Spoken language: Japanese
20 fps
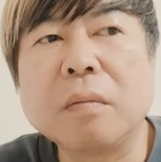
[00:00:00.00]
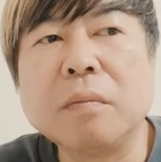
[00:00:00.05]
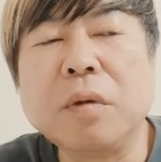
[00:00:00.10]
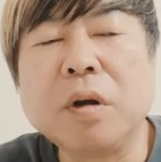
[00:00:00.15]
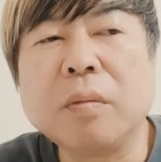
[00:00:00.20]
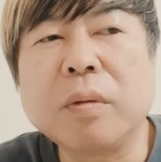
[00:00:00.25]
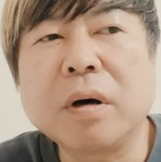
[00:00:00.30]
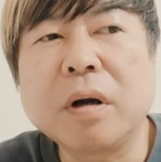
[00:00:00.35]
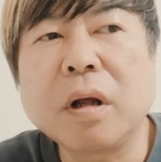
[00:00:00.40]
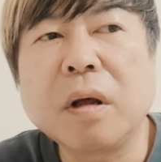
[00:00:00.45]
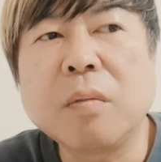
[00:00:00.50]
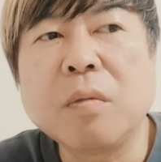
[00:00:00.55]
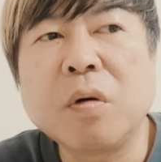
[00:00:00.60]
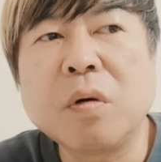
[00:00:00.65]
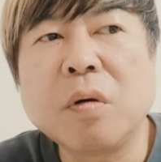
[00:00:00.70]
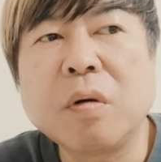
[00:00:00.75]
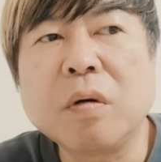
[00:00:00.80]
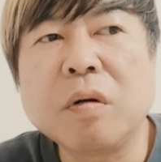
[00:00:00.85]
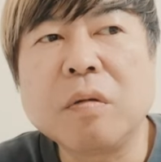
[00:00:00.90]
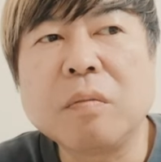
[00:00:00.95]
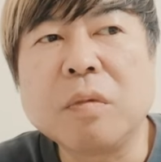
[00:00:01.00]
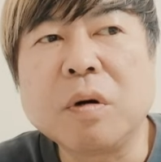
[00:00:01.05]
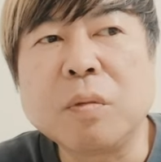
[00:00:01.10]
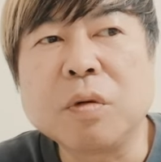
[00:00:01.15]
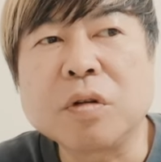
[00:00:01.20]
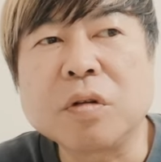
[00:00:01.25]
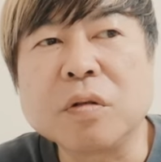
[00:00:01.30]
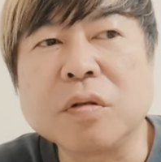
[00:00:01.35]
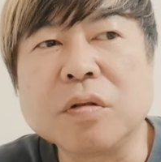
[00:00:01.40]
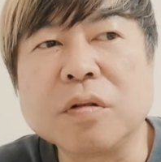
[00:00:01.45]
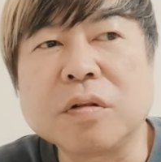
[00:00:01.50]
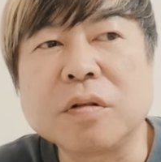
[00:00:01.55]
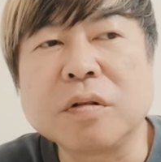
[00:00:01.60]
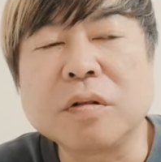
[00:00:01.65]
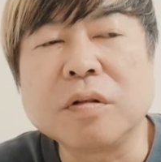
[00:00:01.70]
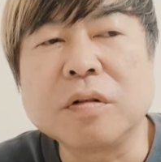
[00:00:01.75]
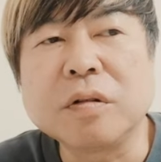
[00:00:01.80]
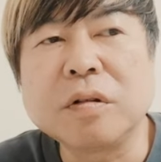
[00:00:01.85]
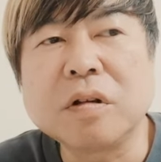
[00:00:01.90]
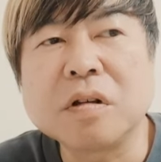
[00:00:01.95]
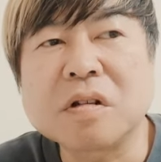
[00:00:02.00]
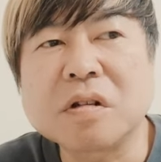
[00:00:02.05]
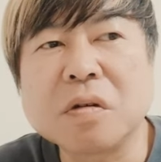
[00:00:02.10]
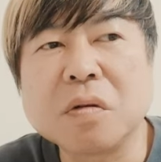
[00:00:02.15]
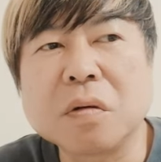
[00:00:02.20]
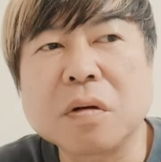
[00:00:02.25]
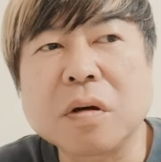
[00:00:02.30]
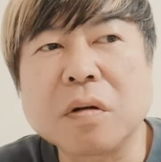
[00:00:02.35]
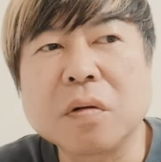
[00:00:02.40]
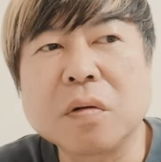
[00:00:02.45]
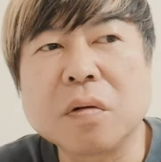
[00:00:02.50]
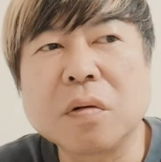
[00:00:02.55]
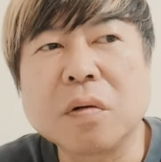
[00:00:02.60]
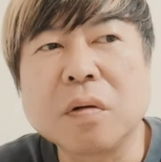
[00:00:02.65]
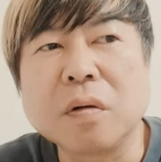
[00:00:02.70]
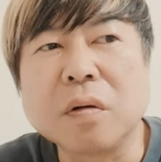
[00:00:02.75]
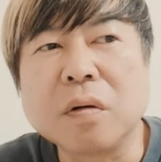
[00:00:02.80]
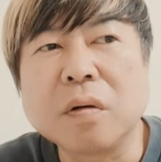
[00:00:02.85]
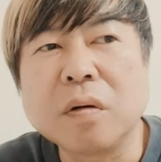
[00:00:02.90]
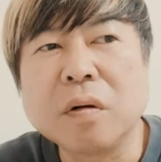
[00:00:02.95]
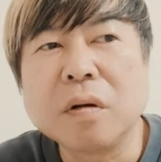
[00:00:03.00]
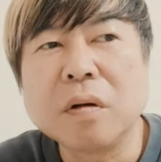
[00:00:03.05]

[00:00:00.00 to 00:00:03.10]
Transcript: 見バレも、まあ、もちろんするんでしょうけど、